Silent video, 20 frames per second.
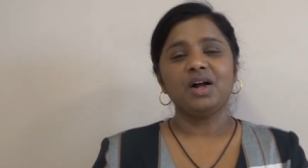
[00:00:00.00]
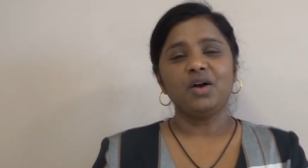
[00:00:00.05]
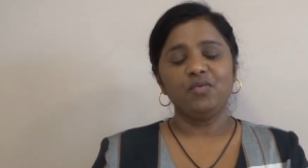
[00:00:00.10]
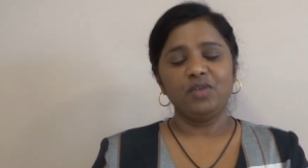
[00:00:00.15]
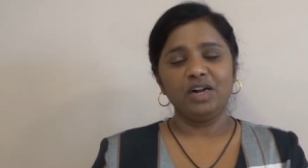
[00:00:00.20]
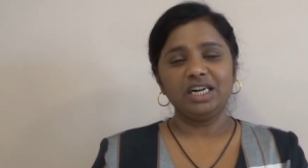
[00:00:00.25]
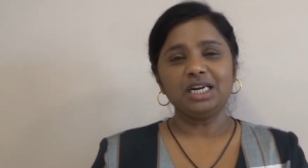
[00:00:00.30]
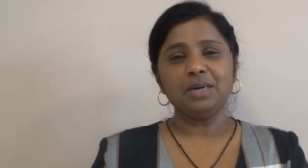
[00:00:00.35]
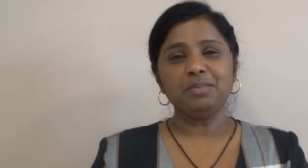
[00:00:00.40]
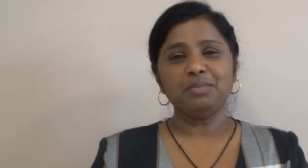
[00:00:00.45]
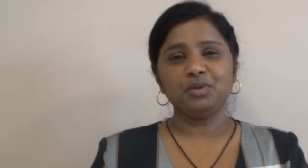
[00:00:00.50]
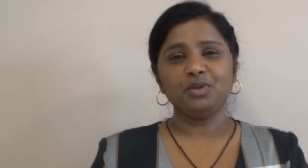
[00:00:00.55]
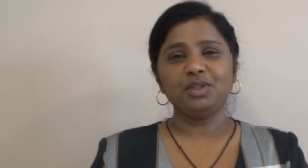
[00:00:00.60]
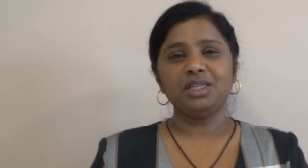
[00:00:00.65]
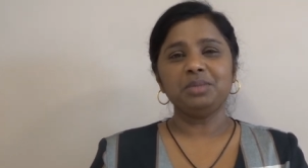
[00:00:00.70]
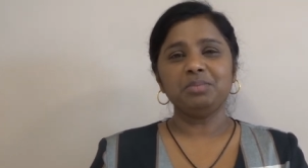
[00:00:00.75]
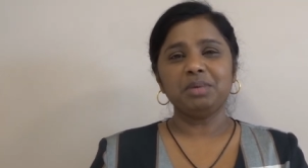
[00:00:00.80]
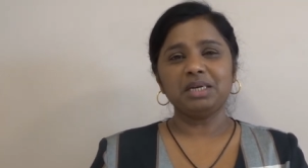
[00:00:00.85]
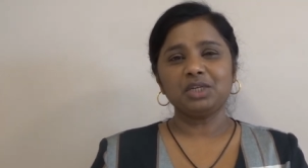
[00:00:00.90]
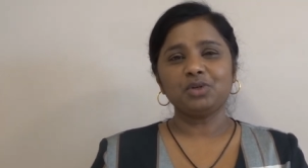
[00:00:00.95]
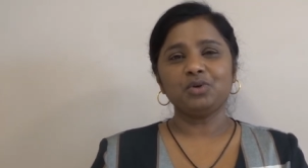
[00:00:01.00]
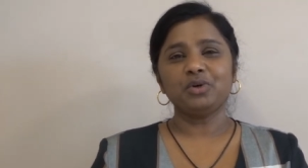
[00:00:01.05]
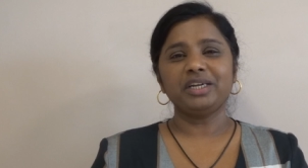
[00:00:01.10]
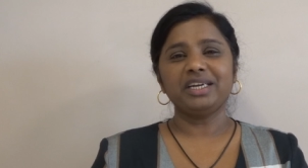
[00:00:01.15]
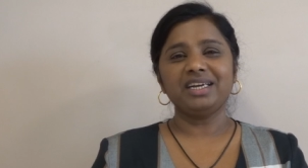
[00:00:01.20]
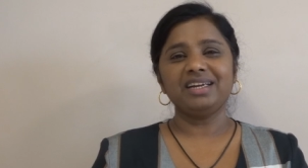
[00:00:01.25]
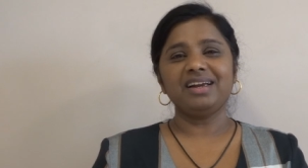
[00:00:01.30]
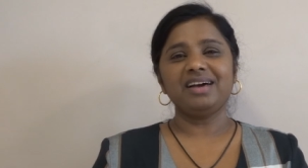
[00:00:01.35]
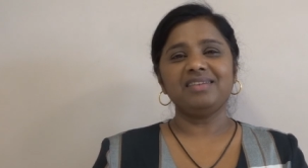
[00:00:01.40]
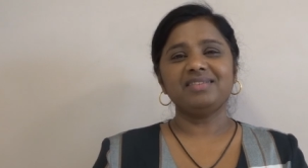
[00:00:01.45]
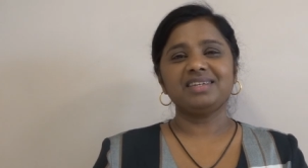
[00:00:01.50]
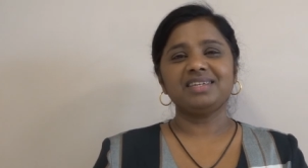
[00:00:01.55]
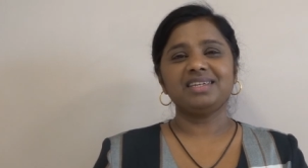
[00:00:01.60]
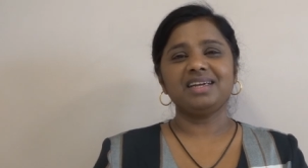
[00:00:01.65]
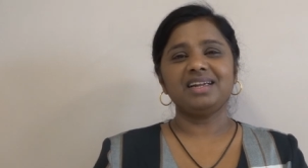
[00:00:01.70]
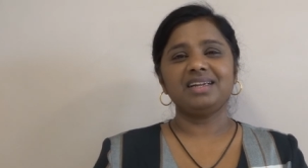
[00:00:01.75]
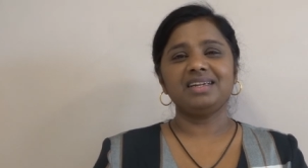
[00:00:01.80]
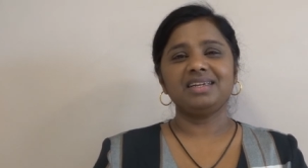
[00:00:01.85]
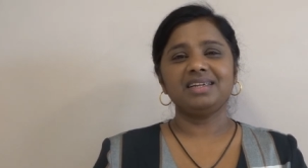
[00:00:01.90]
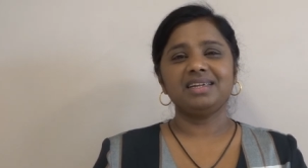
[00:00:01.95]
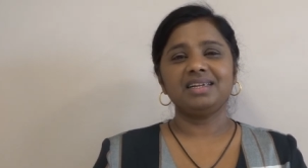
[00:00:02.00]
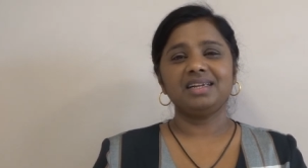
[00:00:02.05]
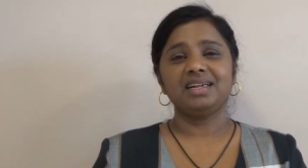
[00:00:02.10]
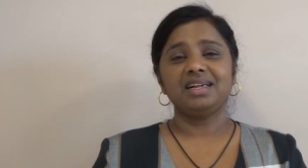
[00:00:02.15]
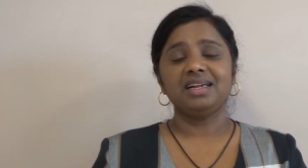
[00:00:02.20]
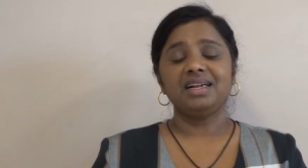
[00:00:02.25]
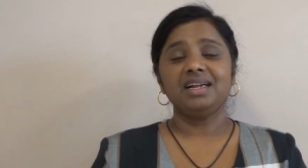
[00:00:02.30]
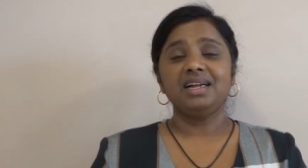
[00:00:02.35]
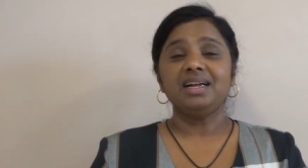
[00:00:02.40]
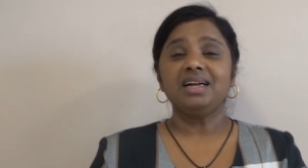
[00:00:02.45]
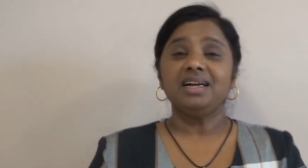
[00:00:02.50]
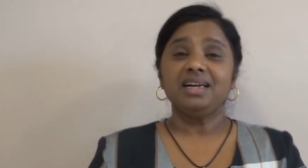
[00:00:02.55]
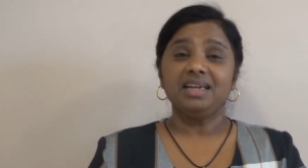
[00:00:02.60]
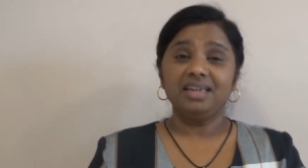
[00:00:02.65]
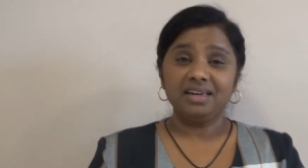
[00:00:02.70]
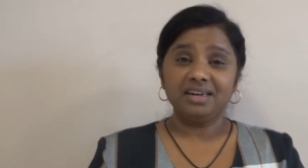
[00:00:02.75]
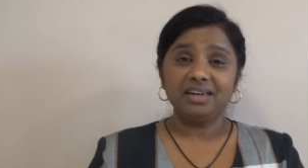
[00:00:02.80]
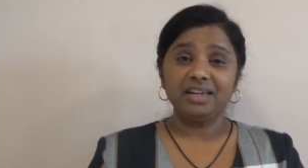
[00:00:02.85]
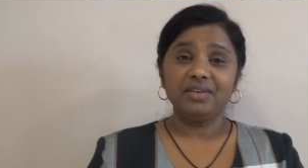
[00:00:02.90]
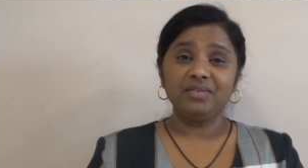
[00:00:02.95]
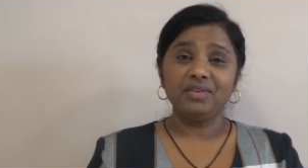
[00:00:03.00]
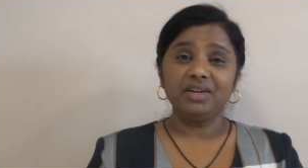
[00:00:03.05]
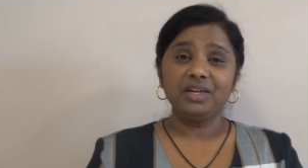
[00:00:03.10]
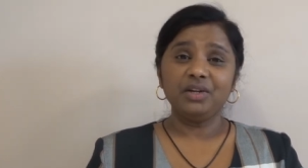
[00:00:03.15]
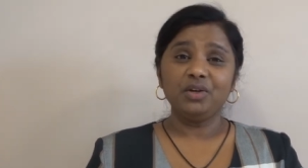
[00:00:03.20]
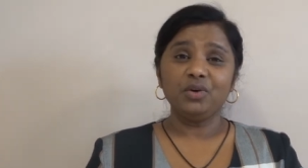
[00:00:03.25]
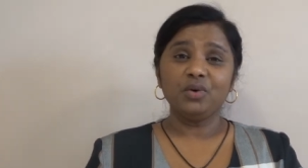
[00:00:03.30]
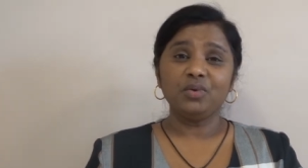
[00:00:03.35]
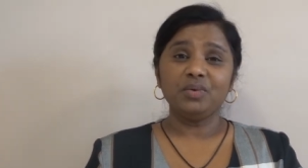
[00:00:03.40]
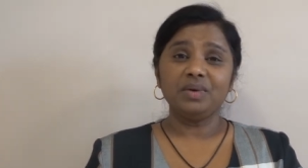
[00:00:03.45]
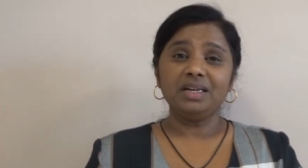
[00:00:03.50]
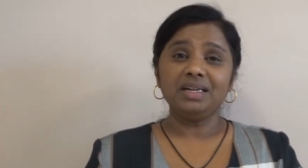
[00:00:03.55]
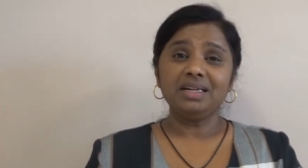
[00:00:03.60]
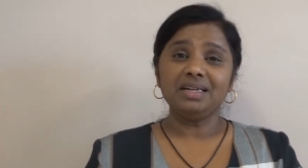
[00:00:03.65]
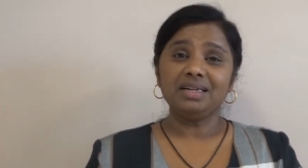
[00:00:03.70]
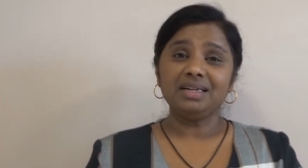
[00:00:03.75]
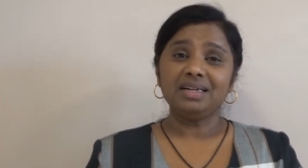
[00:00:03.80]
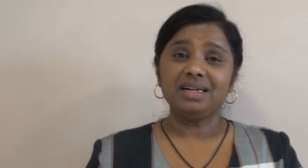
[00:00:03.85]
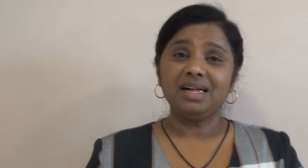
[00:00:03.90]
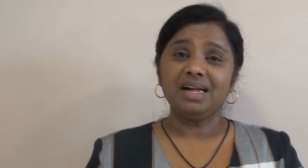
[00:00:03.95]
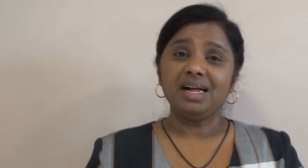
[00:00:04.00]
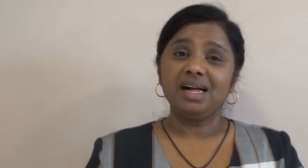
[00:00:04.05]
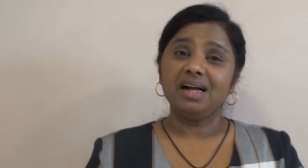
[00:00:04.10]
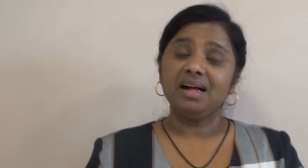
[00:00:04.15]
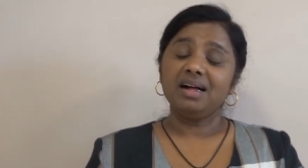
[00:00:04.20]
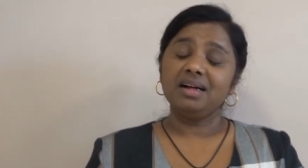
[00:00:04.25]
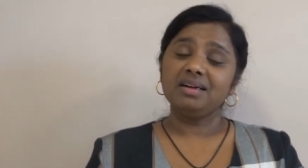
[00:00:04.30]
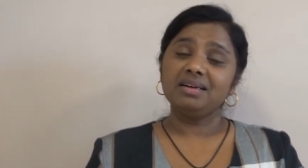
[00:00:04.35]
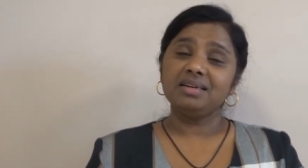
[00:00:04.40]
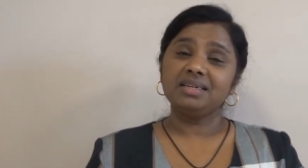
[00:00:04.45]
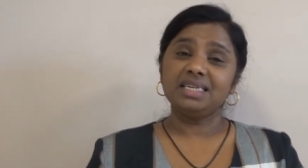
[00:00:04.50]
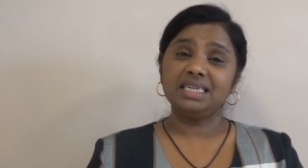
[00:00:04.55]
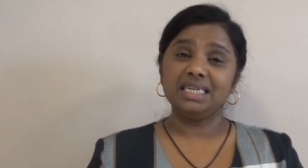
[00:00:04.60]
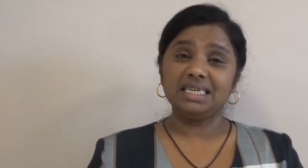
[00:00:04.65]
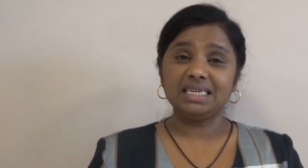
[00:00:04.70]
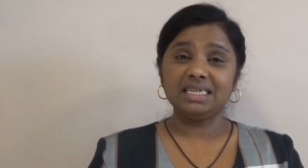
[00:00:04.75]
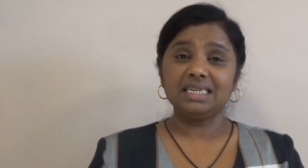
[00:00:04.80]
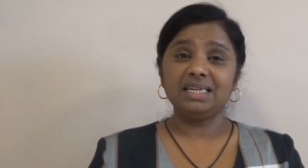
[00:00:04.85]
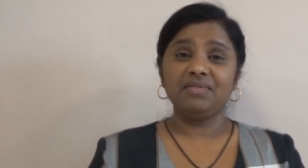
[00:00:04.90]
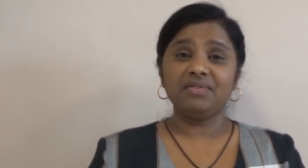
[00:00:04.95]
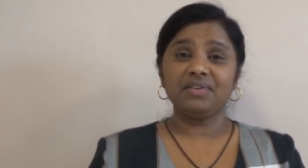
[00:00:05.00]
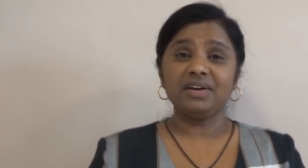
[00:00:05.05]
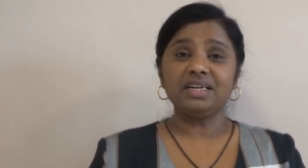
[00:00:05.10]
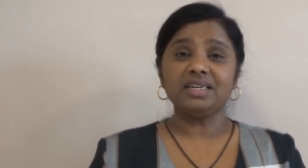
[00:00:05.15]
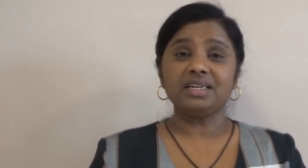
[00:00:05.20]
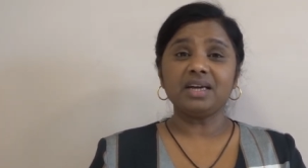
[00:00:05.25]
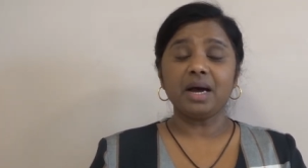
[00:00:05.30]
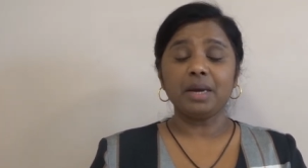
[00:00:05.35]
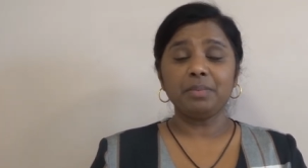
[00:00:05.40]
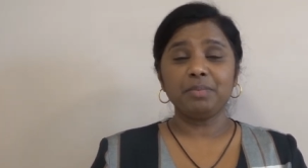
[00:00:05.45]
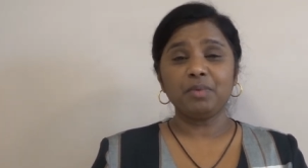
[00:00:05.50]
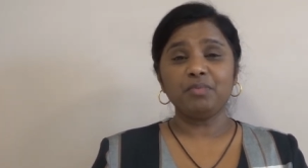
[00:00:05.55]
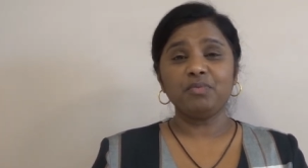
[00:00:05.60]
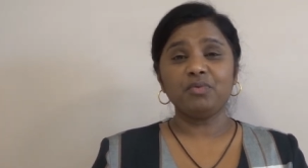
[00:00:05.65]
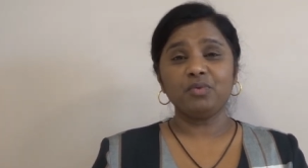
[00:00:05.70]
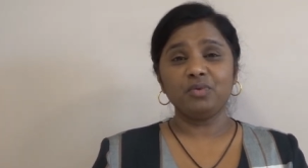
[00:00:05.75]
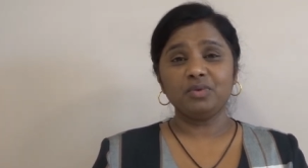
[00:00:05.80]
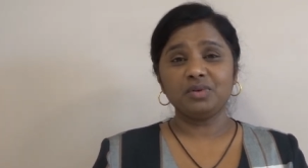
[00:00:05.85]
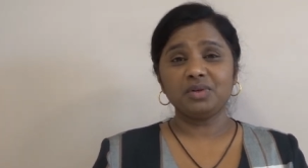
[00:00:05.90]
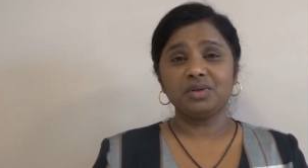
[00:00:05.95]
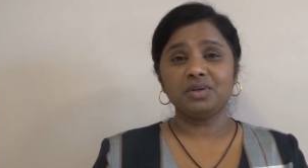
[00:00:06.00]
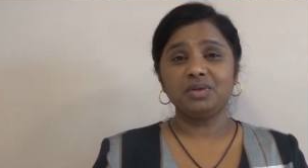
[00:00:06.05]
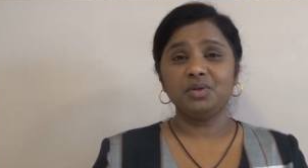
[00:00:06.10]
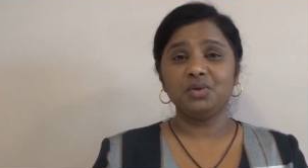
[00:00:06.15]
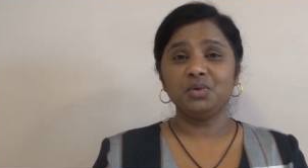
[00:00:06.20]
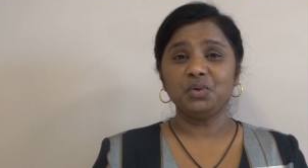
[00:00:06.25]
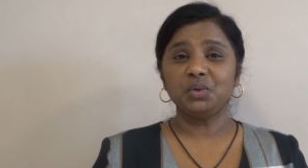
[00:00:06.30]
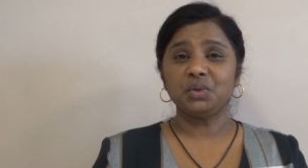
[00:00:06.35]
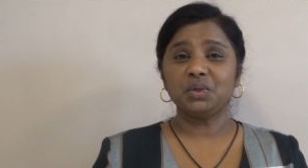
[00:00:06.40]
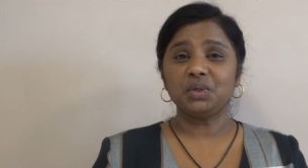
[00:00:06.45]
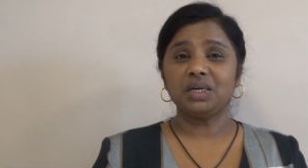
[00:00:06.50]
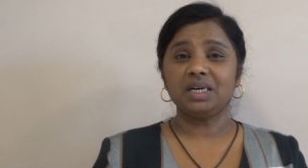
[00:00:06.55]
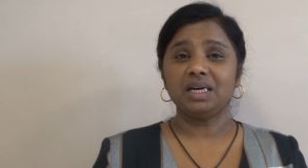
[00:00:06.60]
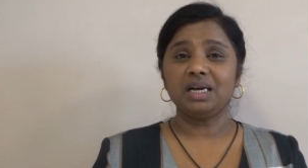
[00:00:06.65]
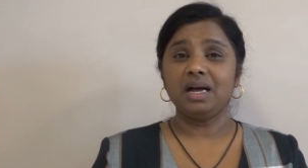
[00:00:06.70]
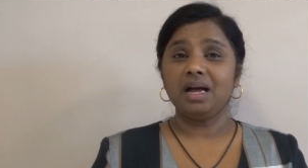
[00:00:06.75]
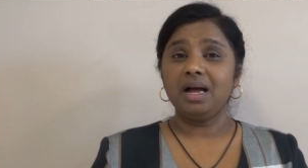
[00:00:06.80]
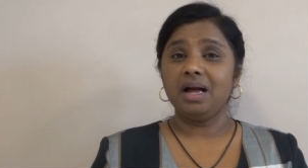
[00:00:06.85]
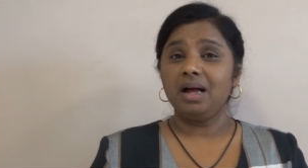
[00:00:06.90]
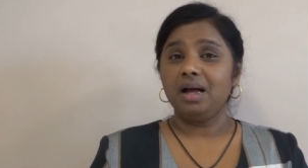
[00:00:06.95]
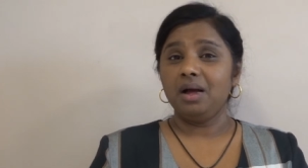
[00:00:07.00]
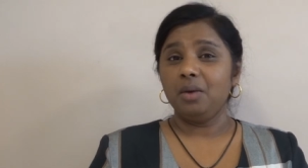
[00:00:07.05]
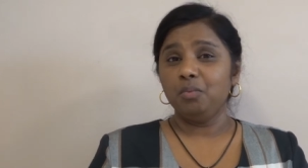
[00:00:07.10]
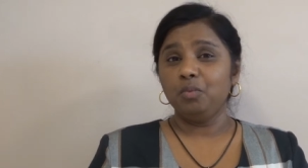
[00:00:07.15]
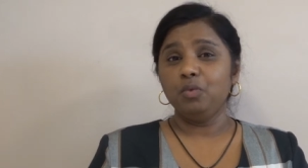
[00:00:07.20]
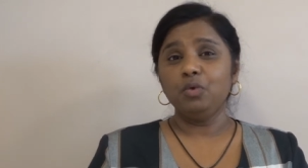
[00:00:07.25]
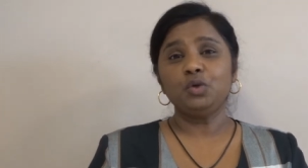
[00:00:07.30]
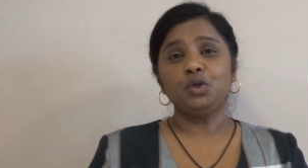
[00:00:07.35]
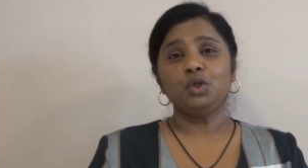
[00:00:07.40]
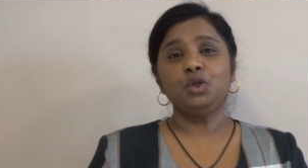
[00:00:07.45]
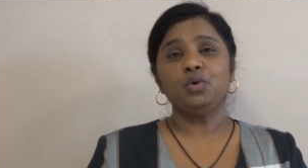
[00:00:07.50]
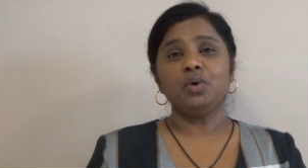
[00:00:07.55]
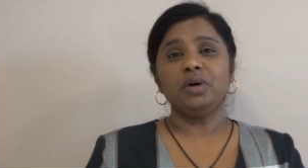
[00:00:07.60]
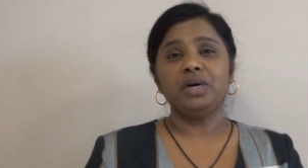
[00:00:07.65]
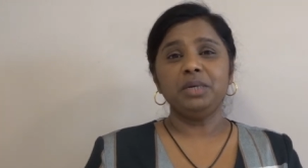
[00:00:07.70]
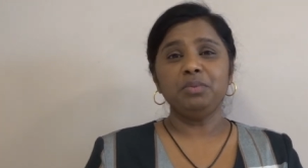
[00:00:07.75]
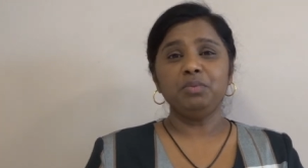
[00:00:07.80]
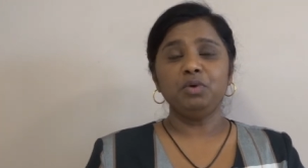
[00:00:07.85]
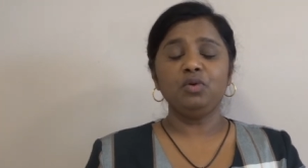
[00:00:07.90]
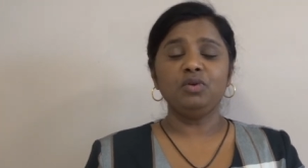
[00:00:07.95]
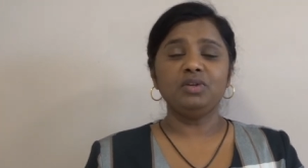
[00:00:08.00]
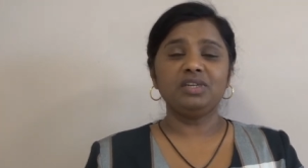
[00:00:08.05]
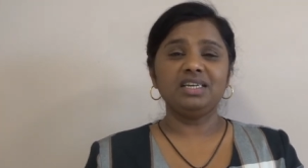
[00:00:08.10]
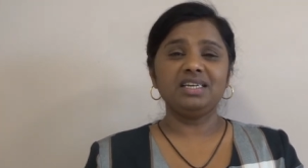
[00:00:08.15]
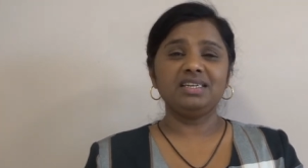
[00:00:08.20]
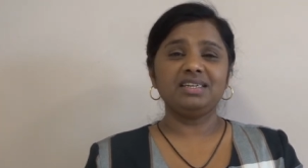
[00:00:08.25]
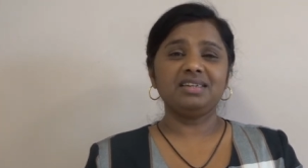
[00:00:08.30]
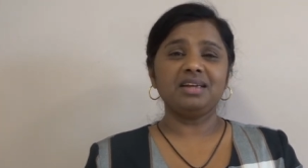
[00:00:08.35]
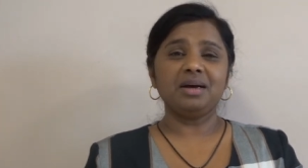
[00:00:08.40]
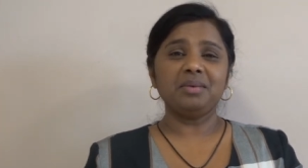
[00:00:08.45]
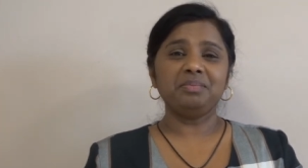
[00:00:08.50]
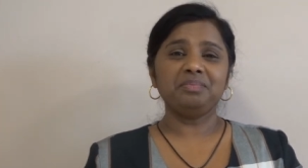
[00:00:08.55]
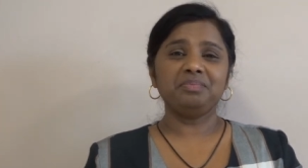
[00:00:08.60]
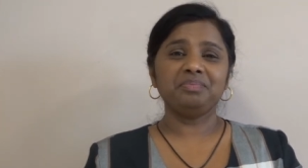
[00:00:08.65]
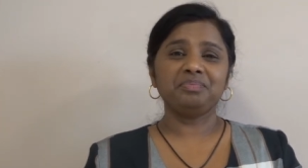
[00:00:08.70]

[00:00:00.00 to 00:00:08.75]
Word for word: வெல்கம் டு தீபாஸ் குக்கிங் லைஃப் ஸ்டைல் இன்றைய வீடியோவில் சிக்ஸ் டிஃப்ரெண்ட் டைப் ஆஃப் ஃப்ரூட்ஸ் ஜூஸ் பூஸ்ட் யோர் இம்யூனி சிஸ்டம்